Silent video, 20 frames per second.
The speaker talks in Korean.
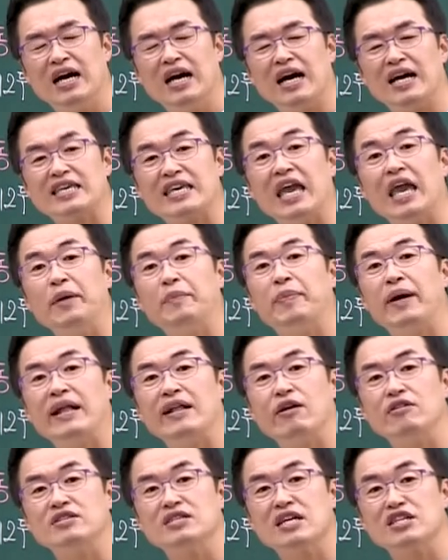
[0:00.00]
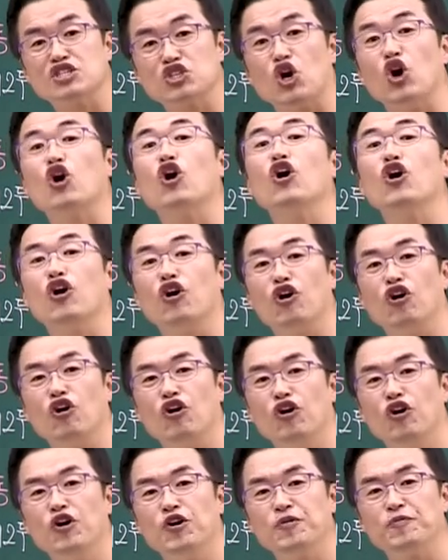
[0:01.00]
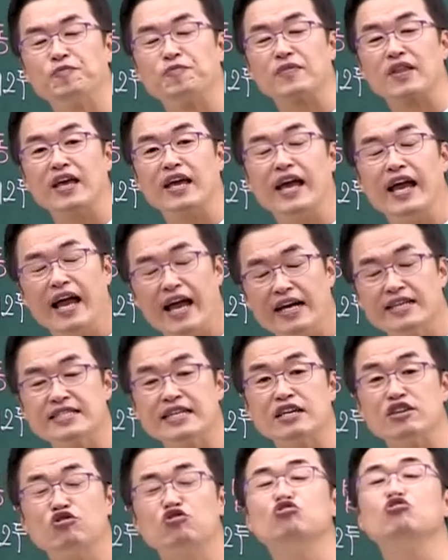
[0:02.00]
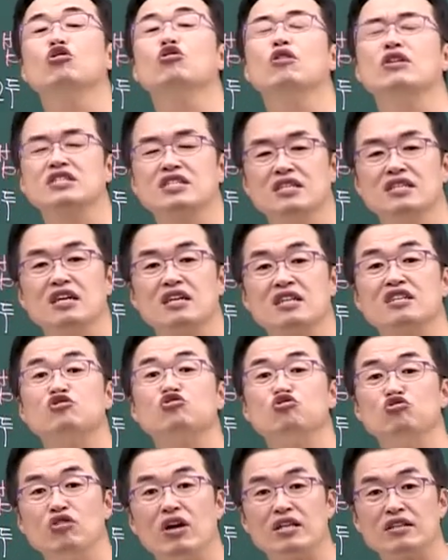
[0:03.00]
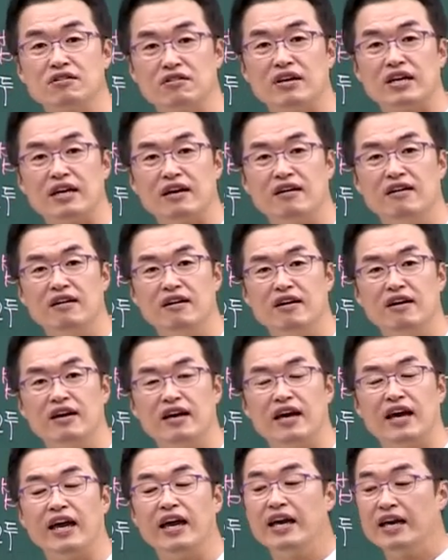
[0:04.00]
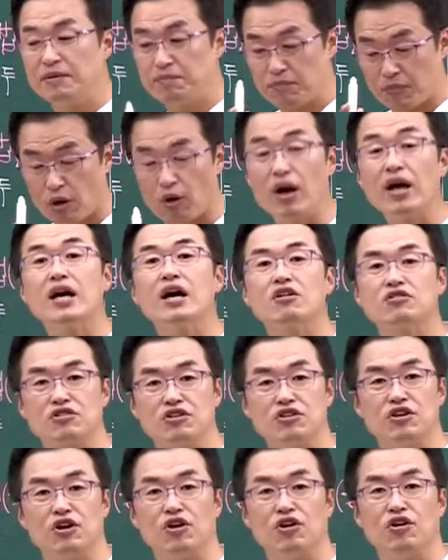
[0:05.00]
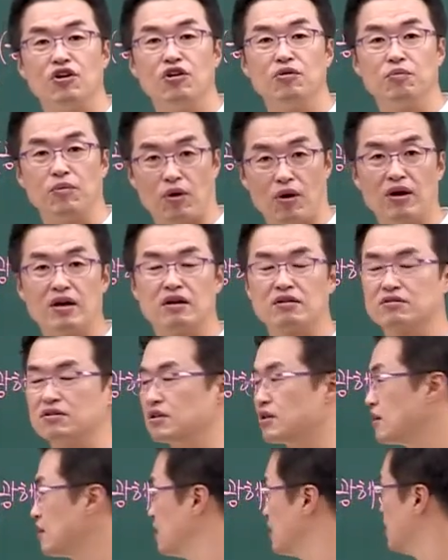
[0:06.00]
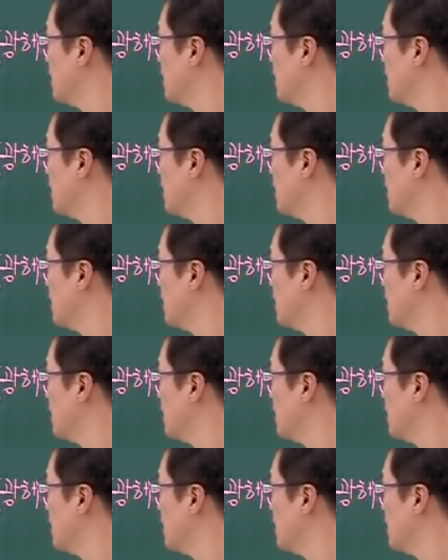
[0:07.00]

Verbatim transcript: 아, 개입할 여지가 적어요. 항상 규격화시키는 게 그래서 중요한 거예요. 예, 명확하거든요. 명확하거든요.